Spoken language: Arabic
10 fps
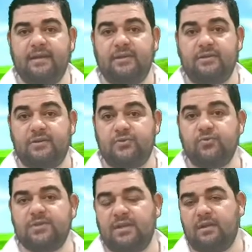أن
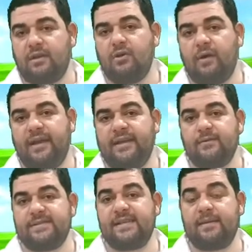الرسول صلى الله عليه
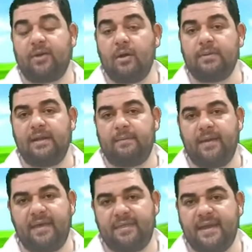وسلم قبل
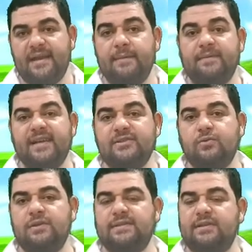البعثة لم
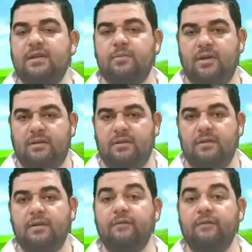يسجد لصنم قط